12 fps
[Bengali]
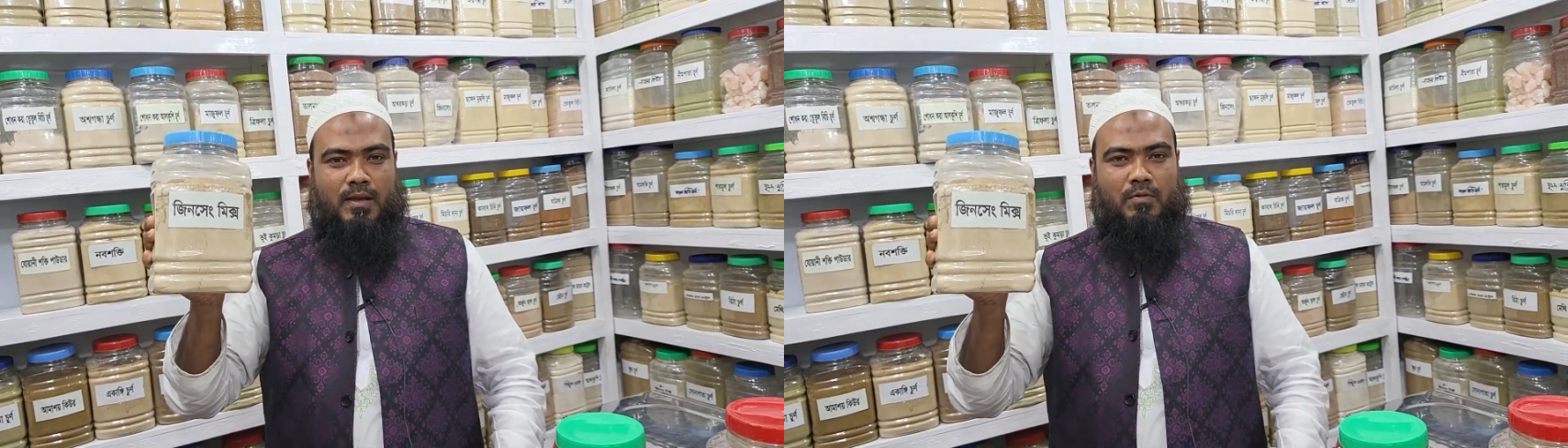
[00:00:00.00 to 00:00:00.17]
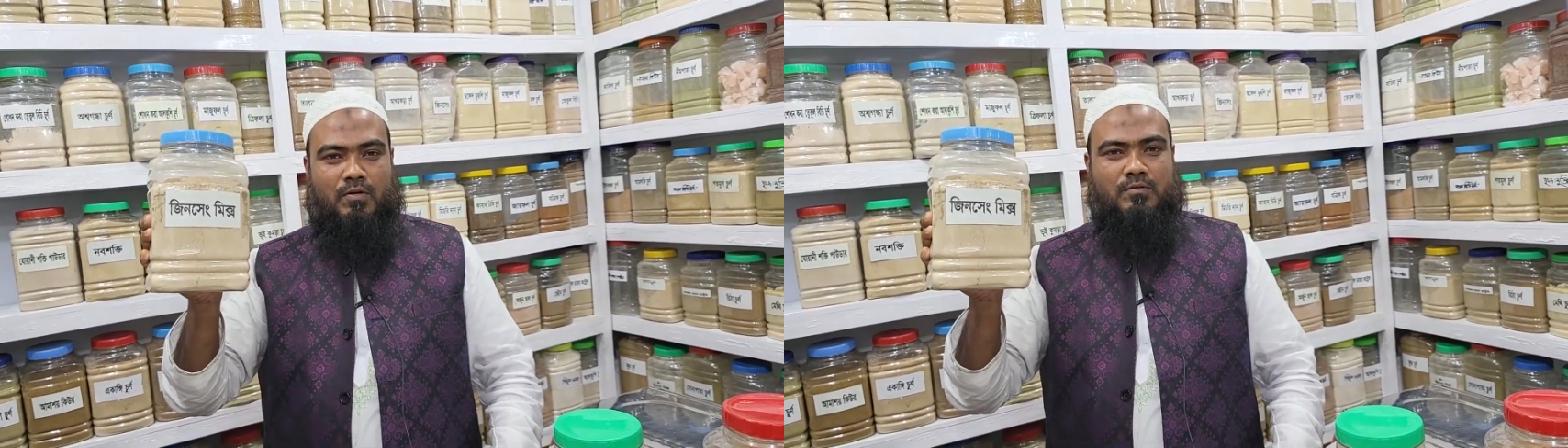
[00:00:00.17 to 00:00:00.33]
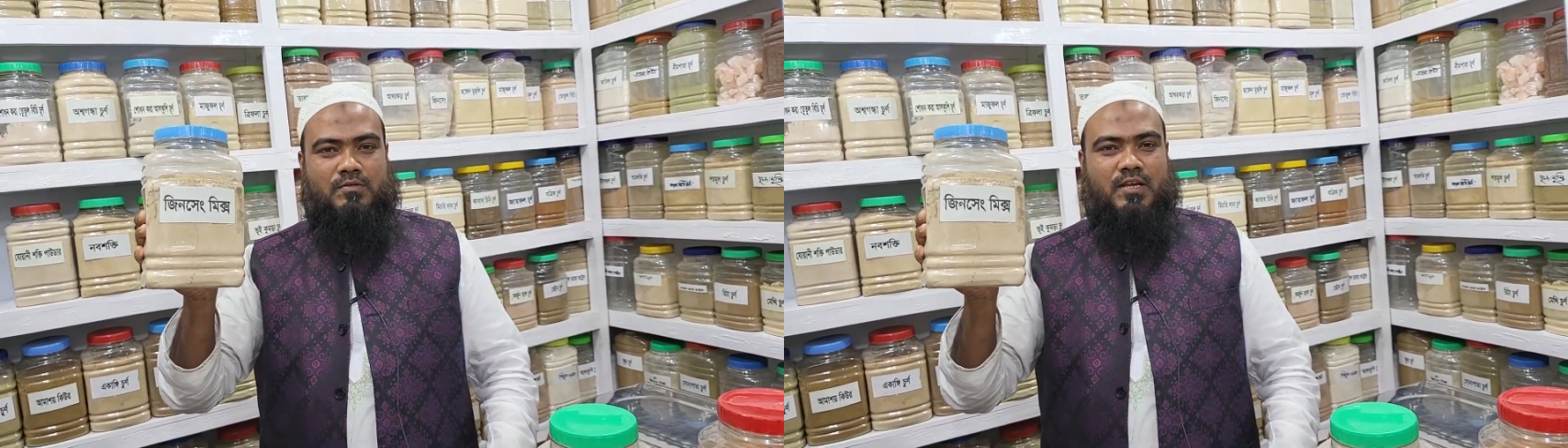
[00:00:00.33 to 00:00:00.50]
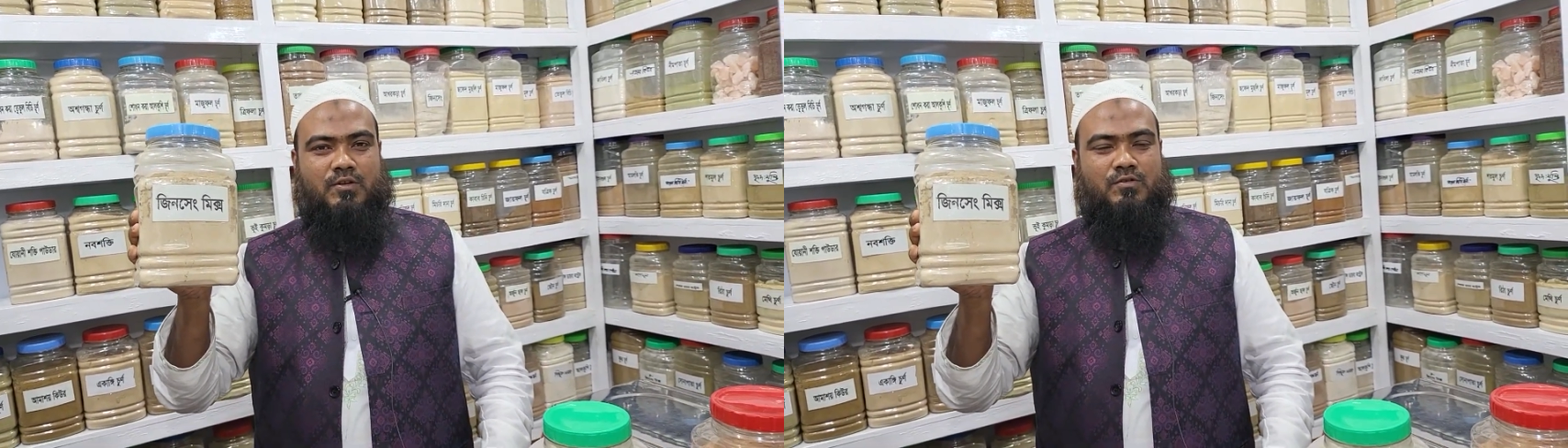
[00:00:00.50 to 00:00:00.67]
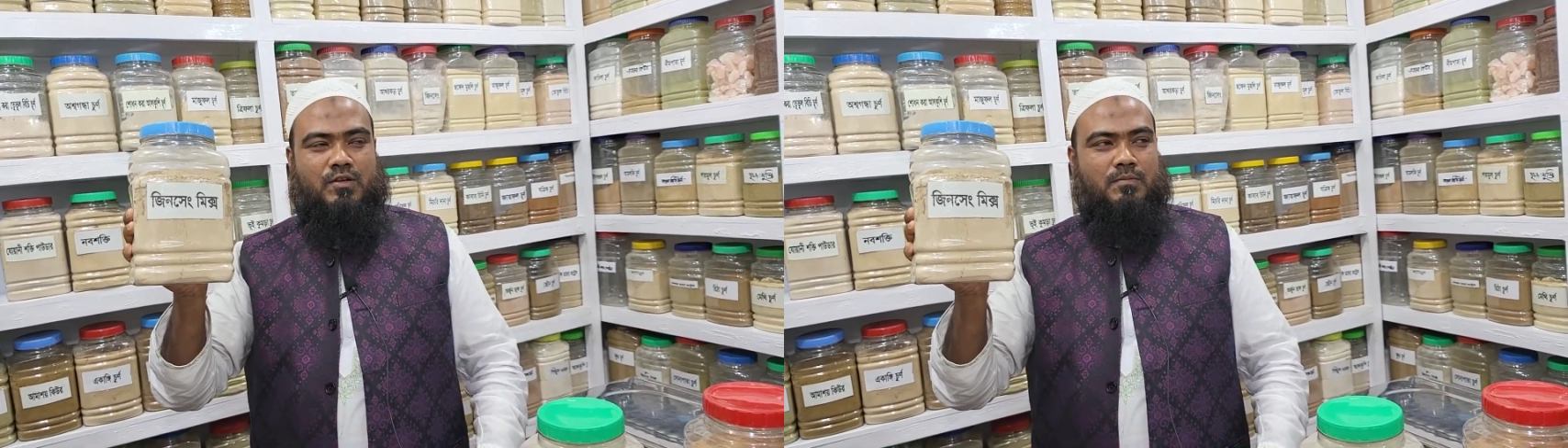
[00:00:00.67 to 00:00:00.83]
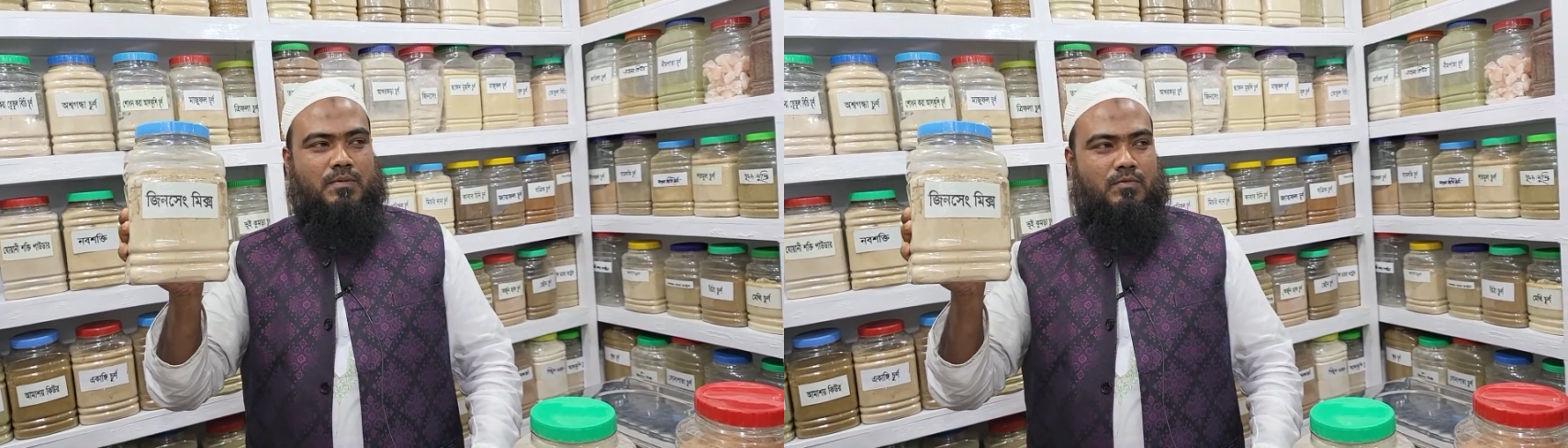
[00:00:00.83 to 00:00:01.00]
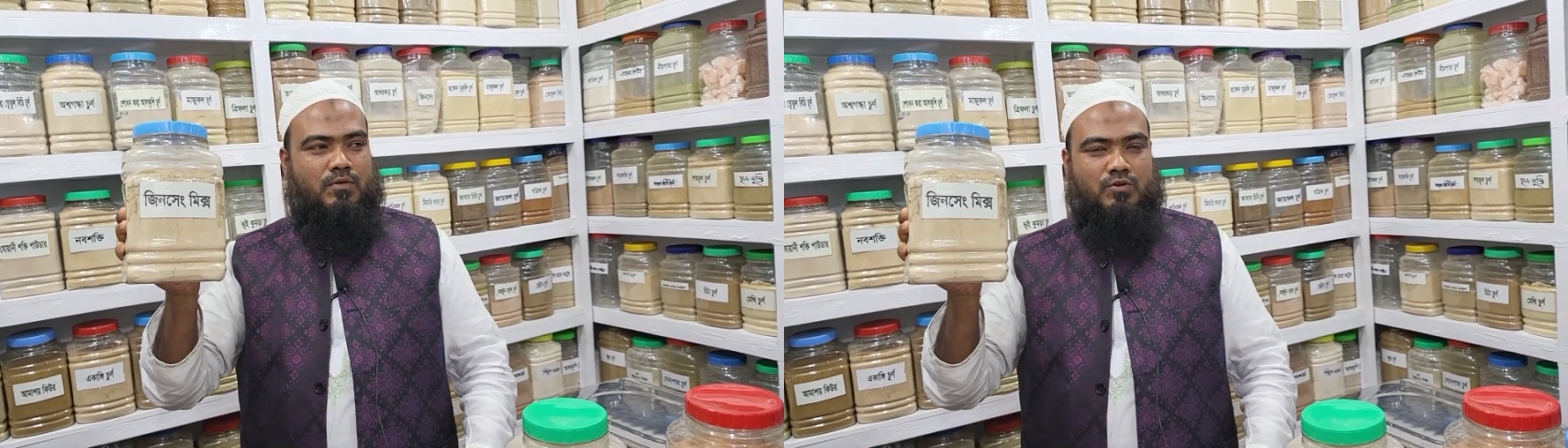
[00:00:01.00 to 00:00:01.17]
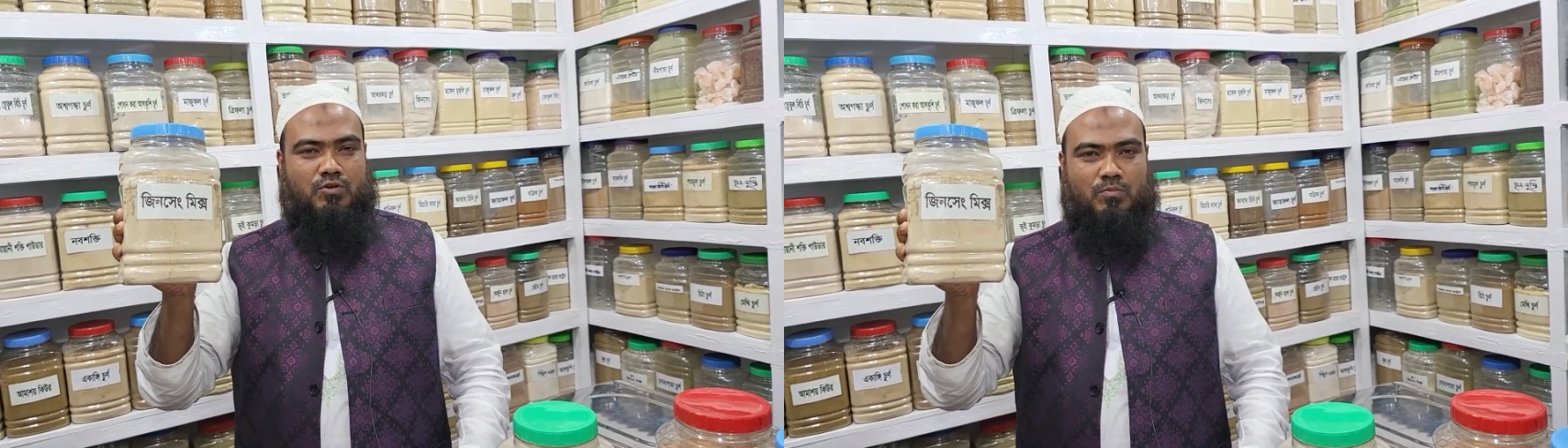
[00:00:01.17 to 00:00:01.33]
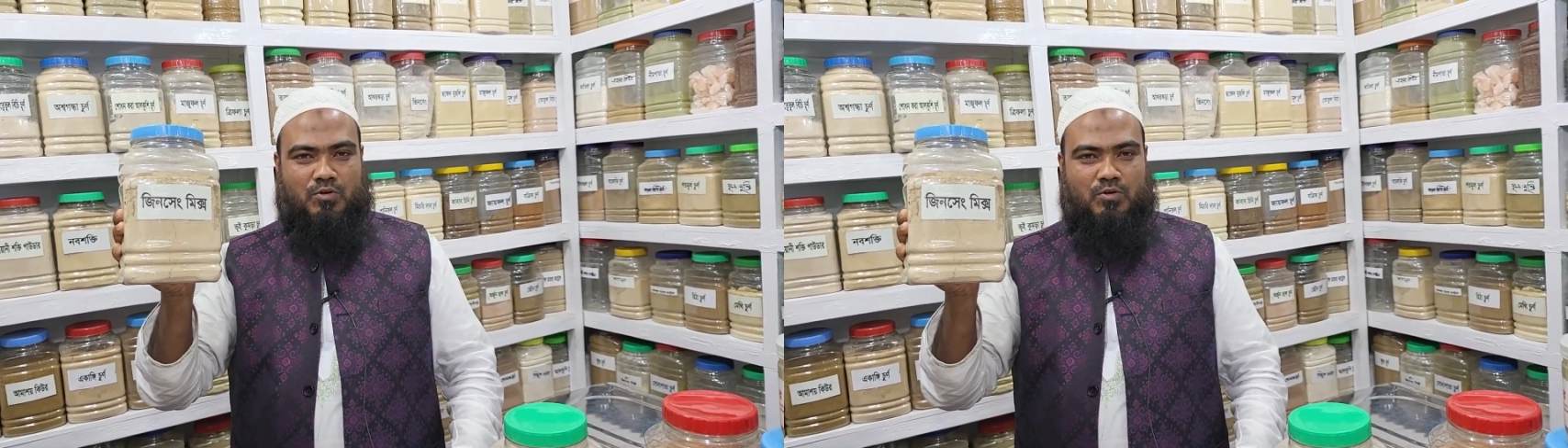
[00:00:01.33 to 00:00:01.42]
এবং সেক্সের বিভিন্ন